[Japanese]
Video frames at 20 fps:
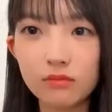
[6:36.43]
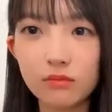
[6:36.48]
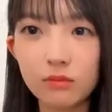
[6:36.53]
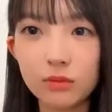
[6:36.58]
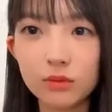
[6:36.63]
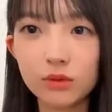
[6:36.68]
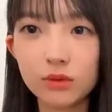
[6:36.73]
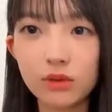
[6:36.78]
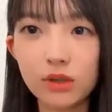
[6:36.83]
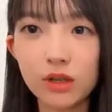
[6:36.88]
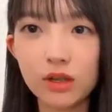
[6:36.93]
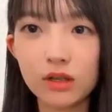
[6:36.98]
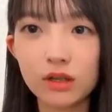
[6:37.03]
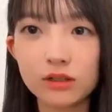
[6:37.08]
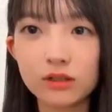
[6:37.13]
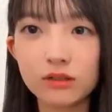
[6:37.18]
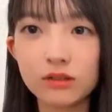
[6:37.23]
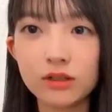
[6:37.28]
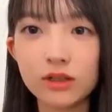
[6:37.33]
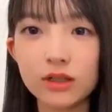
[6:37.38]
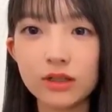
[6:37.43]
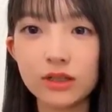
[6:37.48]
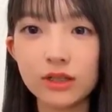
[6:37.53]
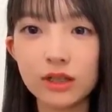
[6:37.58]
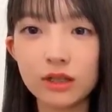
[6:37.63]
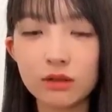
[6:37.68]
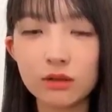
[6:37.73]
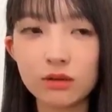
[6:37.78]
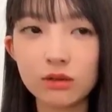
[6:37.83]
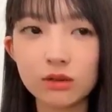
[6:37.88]
ものがあるんです
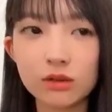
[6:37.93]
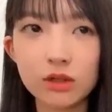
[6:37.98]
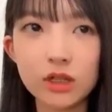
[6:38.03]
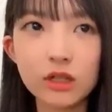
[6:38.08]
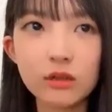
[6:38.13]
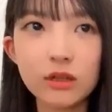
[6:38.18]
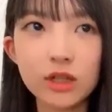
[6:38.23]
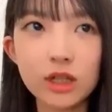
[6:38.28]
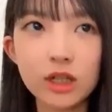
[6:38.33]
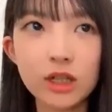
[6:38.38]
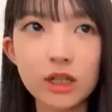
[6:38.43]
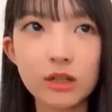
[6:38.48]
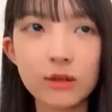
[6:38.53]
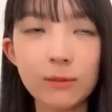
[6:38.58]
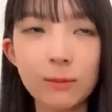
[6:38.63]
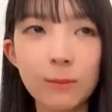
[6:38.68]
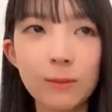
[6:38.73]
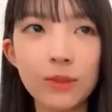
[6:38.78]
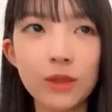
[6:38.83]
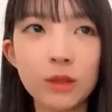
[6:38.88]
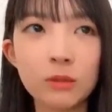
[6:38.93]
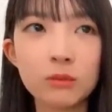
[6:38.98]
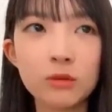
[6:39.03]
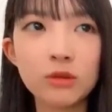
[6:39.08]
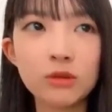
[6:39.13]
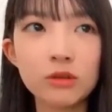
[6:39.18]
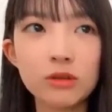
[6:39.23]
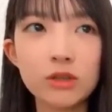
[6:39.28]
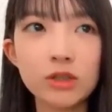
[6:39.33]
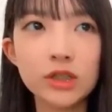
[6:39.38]
けどそれはね
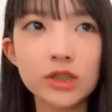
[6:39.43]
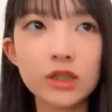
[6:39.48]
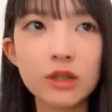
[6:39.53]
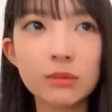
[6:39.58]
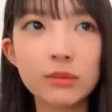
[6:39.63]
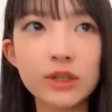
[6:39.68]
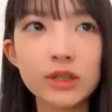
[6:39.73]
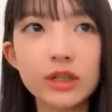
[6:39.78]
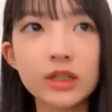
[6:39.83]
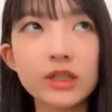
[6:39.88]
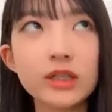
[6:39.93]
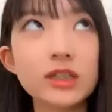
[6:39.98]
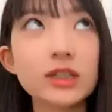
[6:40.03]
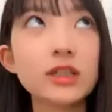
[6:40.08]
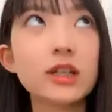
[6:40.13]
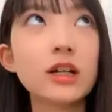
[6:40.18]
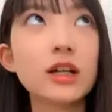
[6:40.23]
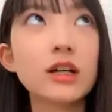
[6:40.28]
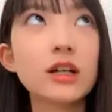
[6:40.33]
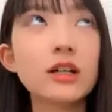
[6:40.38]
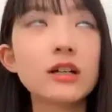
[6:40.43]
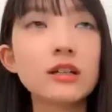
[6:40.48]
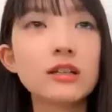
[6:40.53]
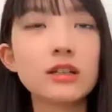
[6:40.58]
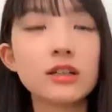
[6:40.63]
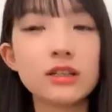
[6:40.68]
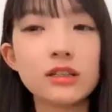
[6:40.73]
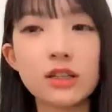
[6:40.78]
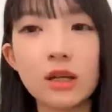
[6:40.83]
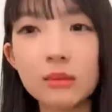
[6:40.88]
本当にたまたしながらっ
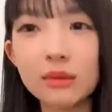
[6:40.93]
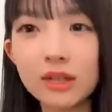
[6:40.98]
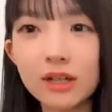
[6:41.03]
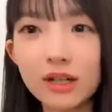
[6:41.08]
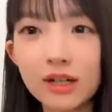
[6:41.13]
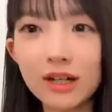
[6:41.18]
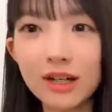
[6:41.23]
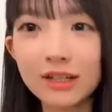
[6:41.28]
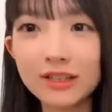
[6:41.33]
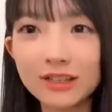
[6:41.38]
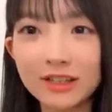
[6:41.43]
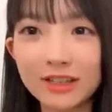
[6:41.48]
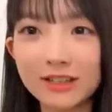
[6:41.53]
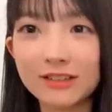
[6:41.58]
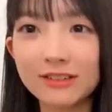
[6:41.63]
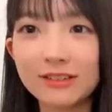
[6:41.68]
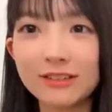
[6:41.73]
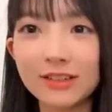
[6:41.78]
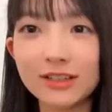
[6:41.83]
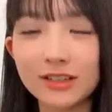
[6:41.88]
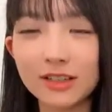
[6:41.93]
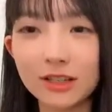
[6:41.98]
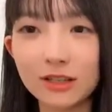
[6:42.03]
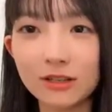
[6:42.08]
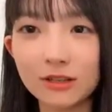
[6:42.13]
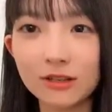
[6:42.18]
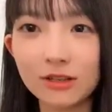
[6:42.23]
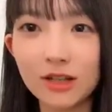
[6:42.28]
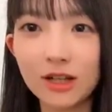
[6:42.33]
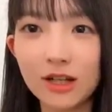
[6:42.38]
てねサビから入っていくんですけ
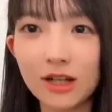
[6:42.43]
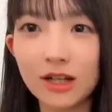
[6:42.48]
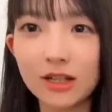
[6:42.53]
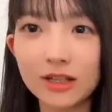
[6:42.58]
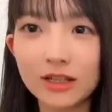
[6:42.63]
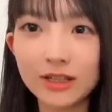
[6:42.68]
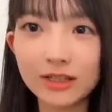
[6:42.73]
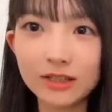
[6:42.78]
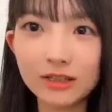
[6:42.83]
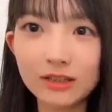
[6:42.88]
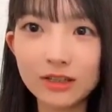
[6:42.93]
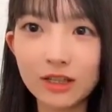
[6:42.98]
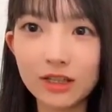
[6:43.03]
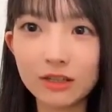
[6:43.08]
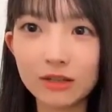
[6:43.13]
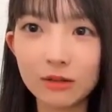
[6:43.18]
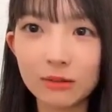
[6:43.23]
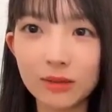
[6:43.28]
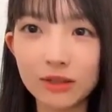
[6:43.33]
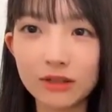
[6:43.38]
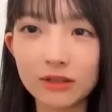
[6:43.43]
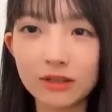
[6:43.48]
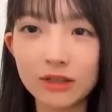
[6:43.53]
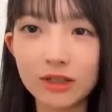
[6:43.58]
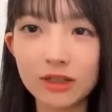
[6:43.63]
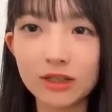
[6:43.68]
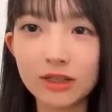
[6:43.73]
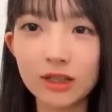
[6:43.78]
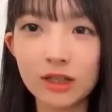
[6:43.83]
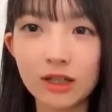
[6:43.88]
どケツさんの
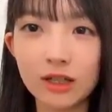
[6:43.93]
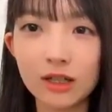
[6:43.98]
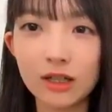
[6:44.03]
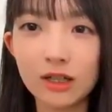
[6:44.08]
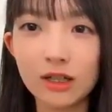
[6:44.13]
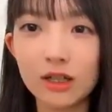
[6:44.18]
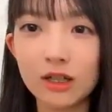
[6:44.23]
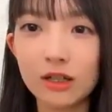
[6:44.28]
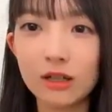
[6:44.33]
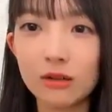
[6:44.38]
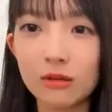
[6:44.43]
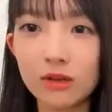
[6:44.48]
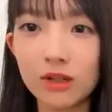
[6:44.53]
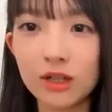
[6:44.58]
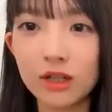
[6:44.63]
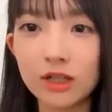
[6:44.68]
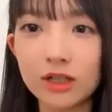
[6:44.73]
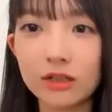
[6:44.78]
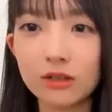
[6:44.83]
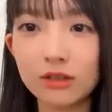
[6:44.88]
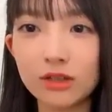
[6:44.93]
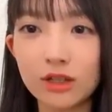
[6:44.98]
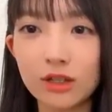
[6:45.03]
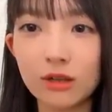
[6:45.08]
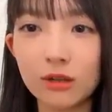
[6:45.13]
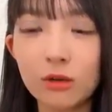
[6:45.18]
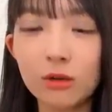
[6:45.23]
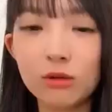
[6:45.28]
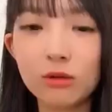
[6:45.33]
バックダンサーはえっとね